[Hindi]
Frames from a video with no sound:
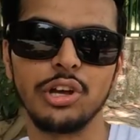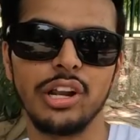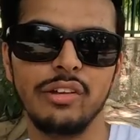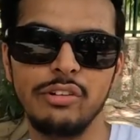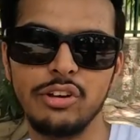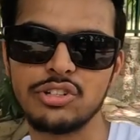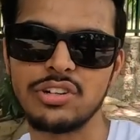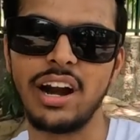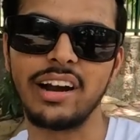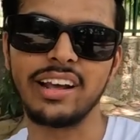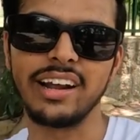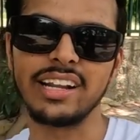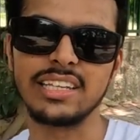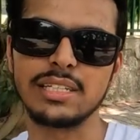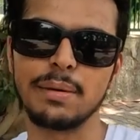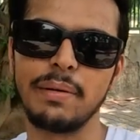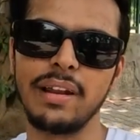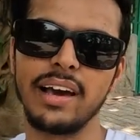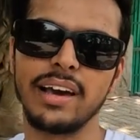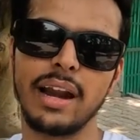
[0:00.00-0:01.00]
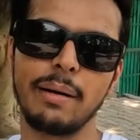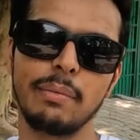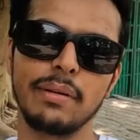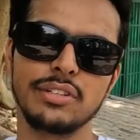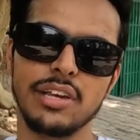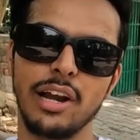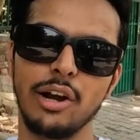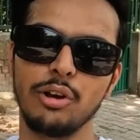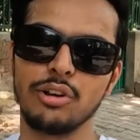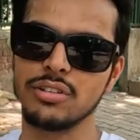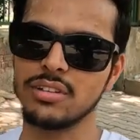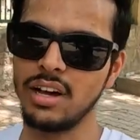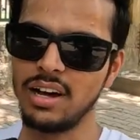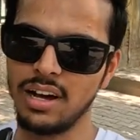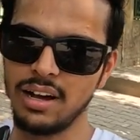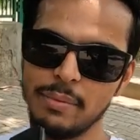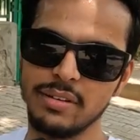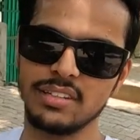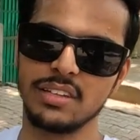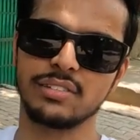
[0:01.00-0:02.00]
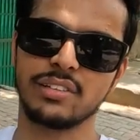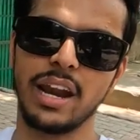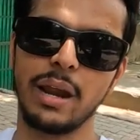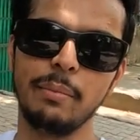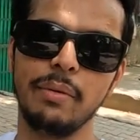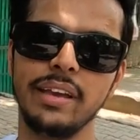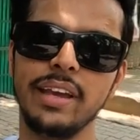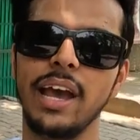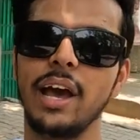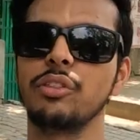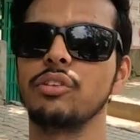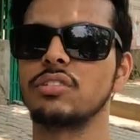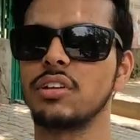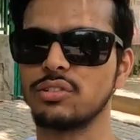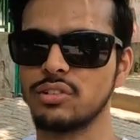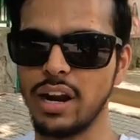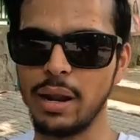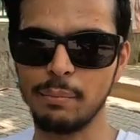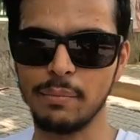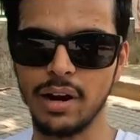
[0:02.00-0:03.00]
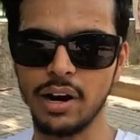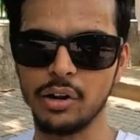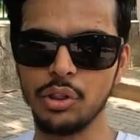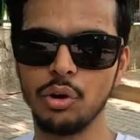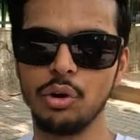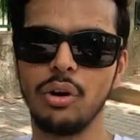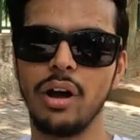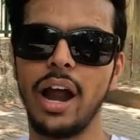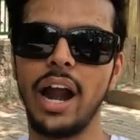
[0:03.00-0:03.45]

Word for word: रिव्यू स्टार्ट करने से पहले अगर अपने चैनल को आपने सब्सक्राइब नहीं किया है तो सब्सक्राइब कर दो